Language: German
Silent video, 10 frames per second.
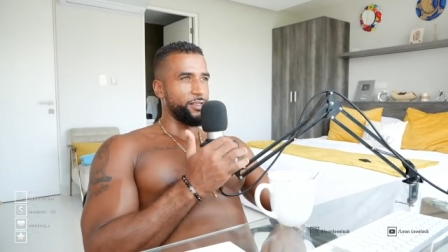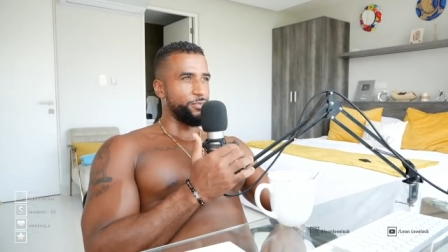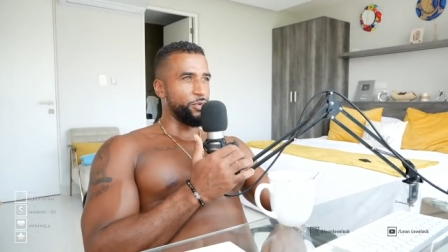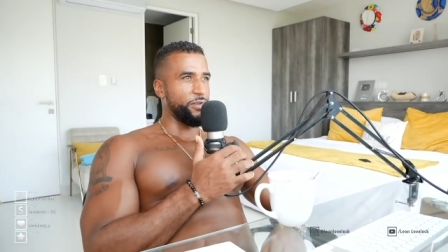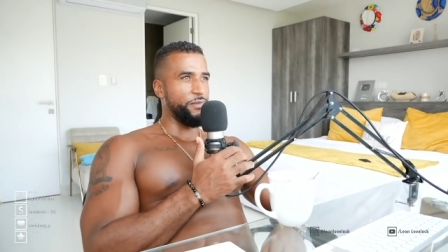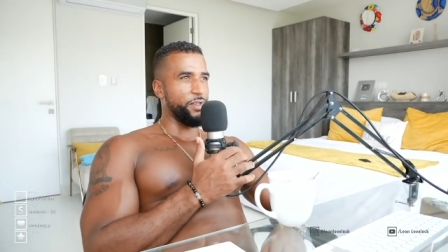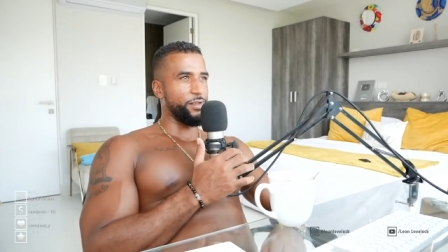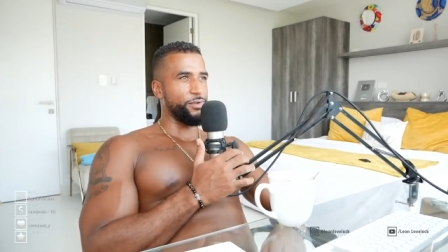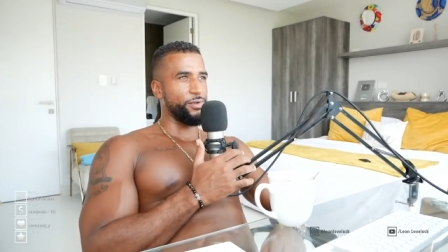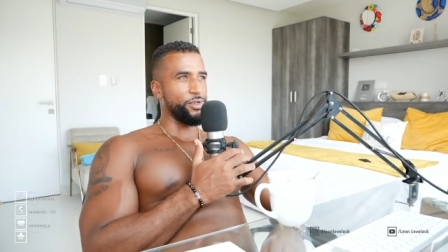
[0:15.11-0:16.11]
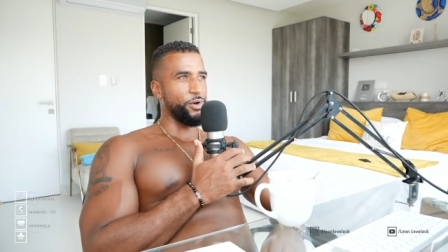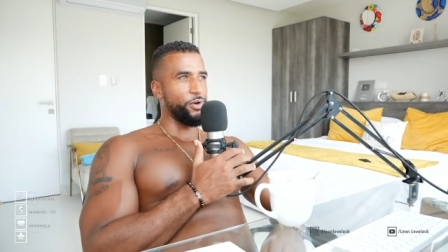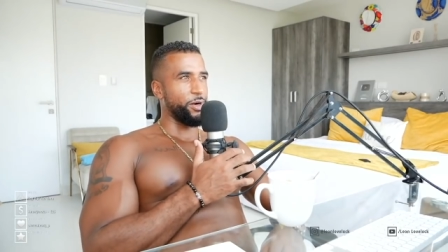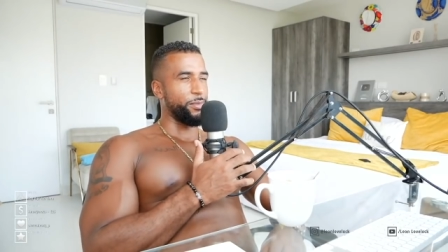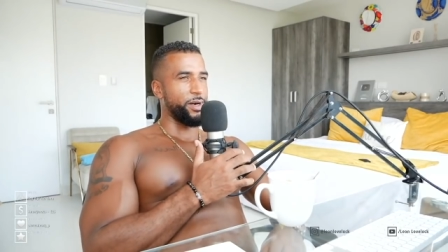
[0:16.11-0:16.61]
Das motiviert natürlich
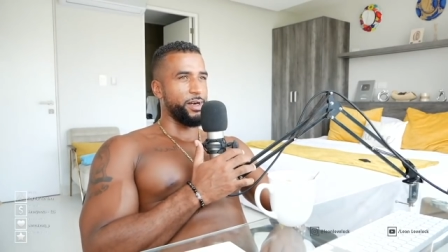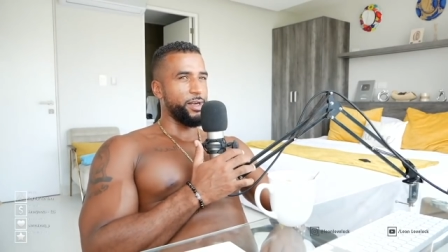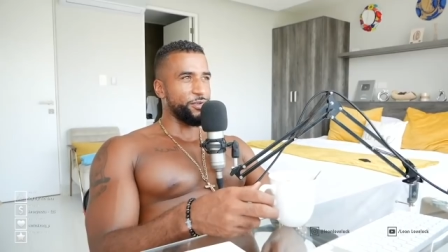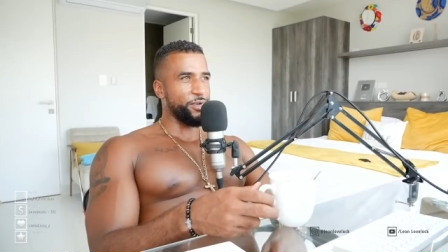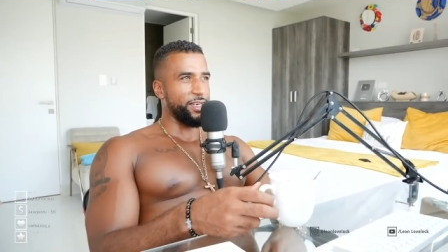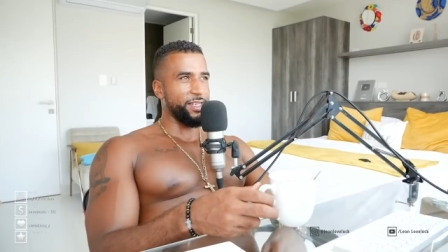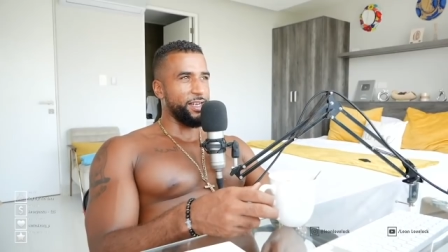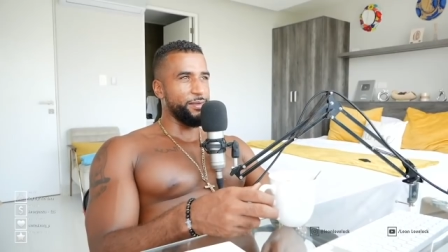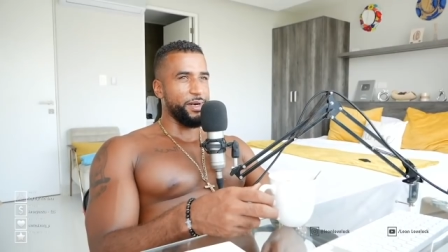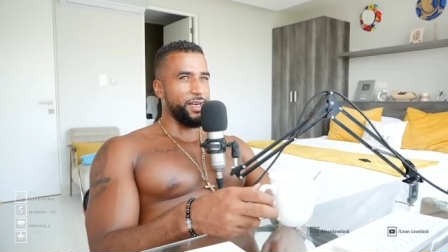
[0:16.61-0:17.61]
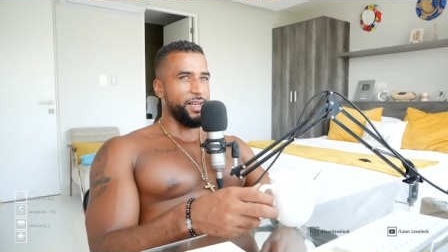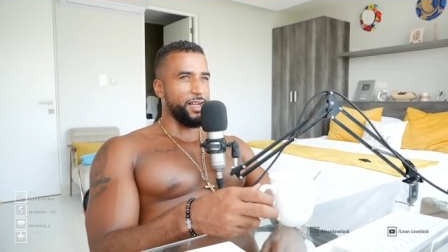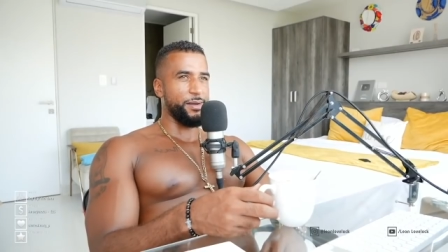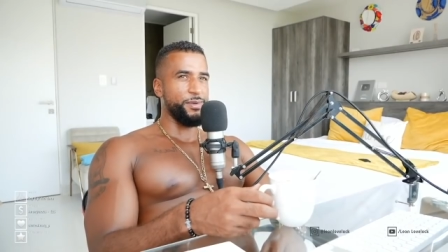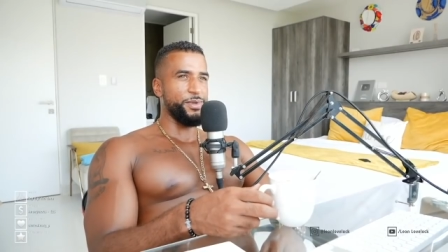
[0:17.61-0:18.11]
auch, aber also an die
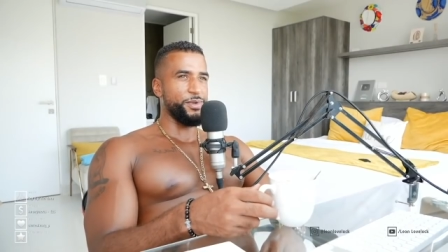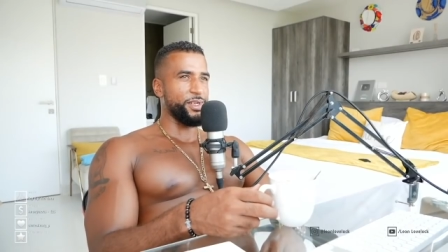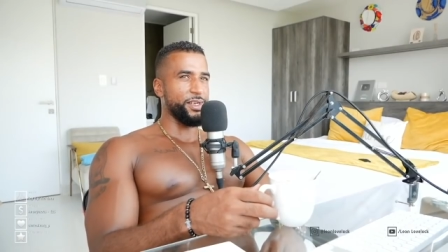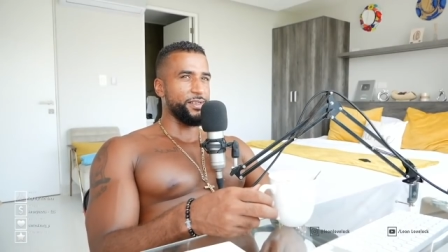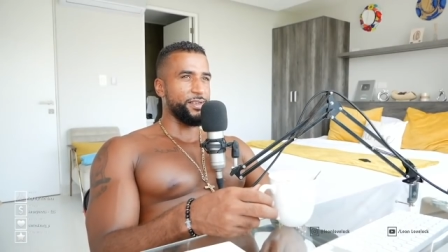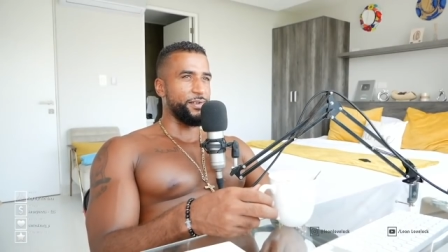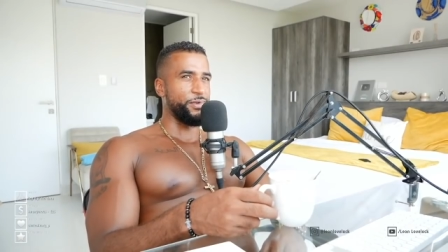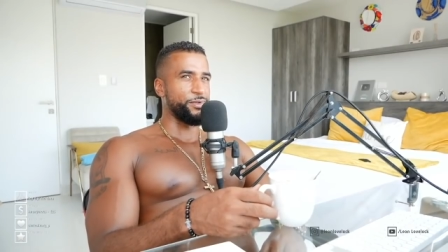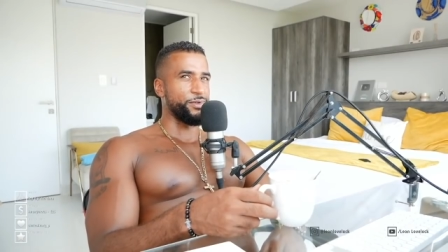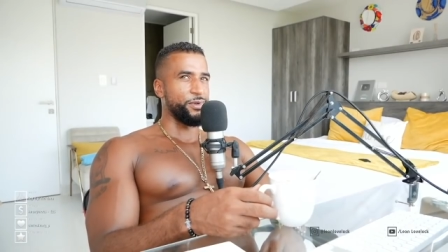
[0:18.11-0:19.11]
Klimaanlage habe ich mich noch nicht richtig gewöhnt.